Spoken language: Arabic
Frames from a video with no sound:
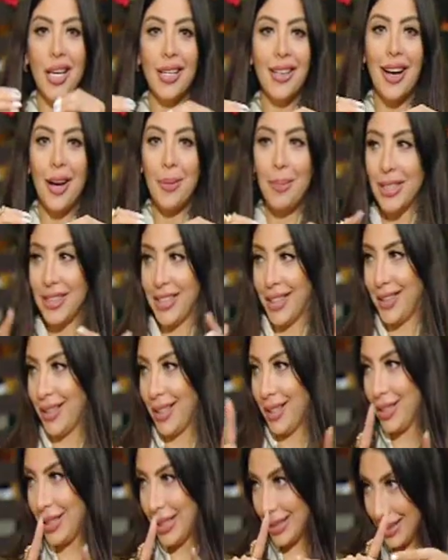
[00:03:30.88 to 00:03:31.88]
هيلخبطها
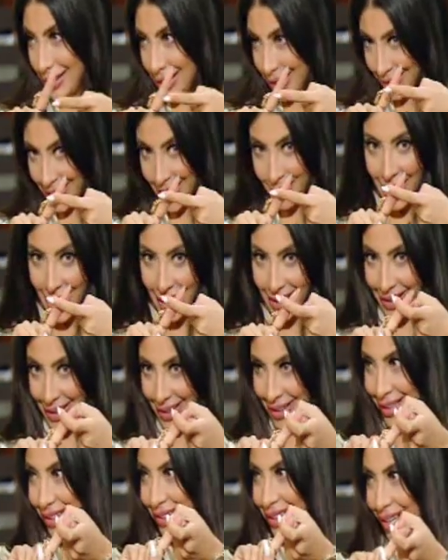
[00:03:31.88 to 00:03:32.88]
لان ده بقى
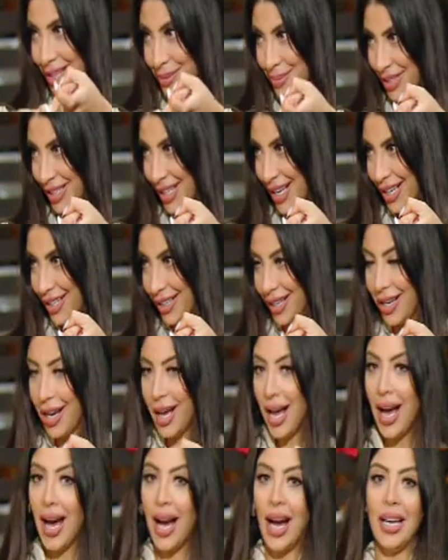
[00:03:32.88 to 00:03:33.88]
الجدال من هنا
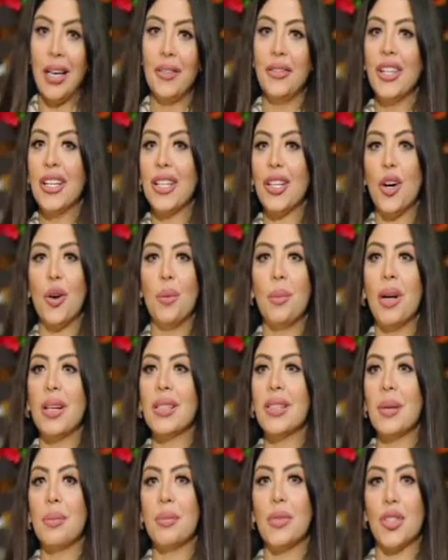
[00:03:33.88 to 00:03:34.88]
بالزبط. على فكره هم
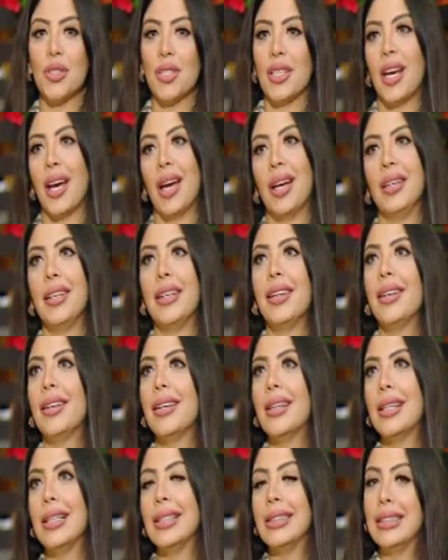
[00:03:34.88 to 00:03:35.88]
اصلا مش
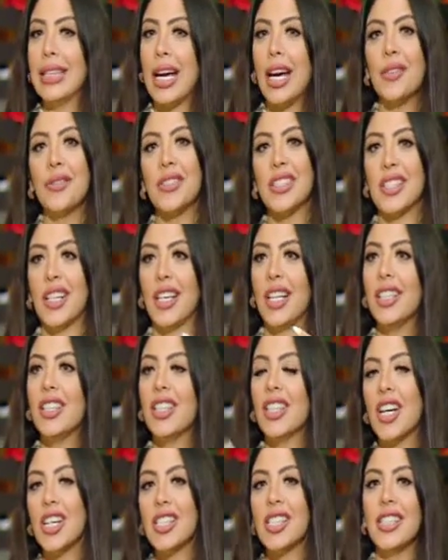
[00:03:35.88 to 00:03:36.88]
يعني انت عارفه
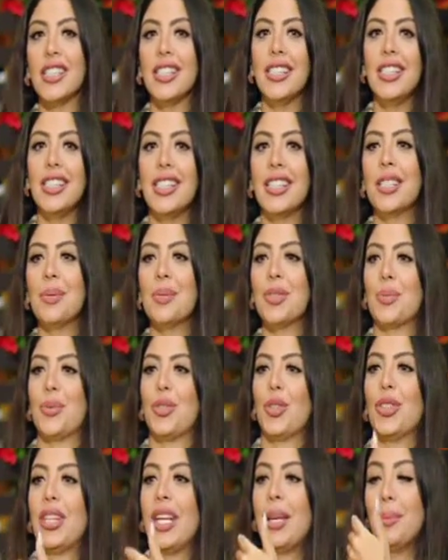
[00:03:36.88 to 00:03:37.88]
صحتك اصلا انت الناس مش
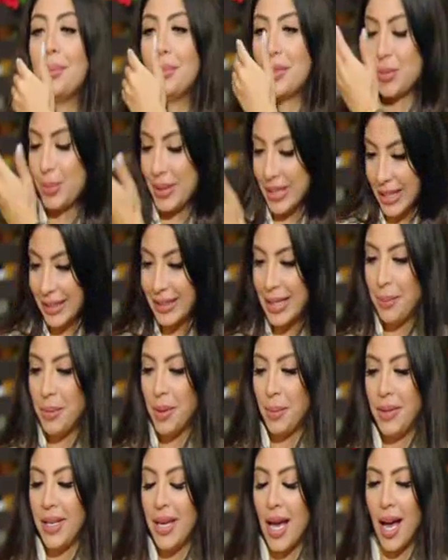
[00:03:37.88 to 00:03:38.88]
بتهتم مش
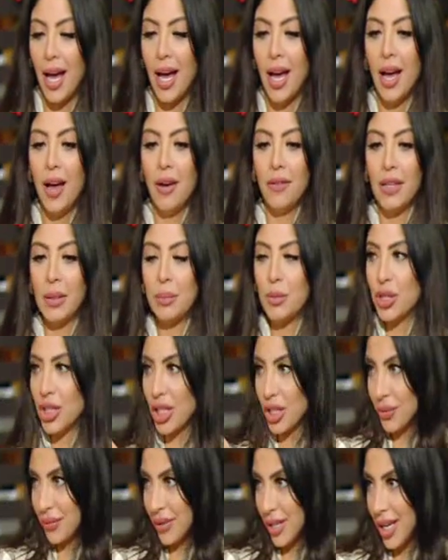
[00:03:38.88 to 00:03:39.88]
بتهتم بيها في
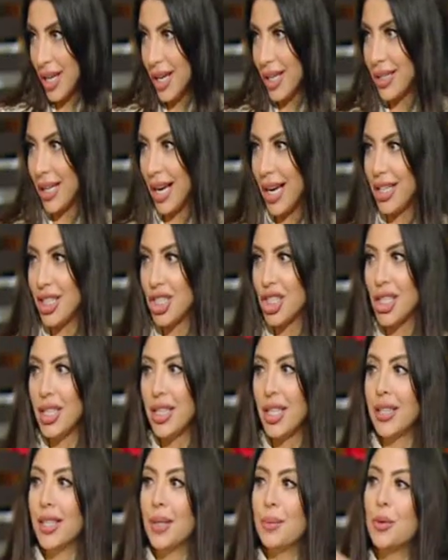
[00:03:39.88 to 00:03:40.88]
المستشفيات
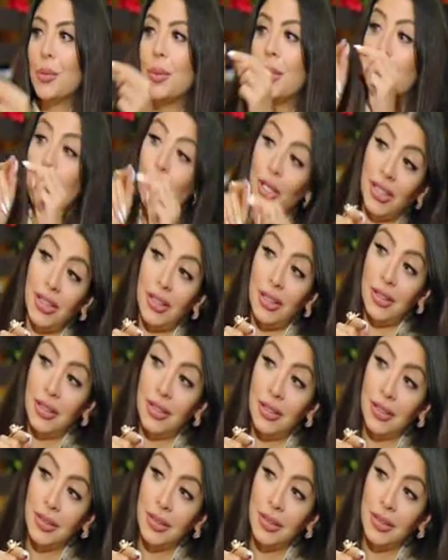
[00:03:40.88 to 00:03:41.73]
علشان يهتموا بالبويضات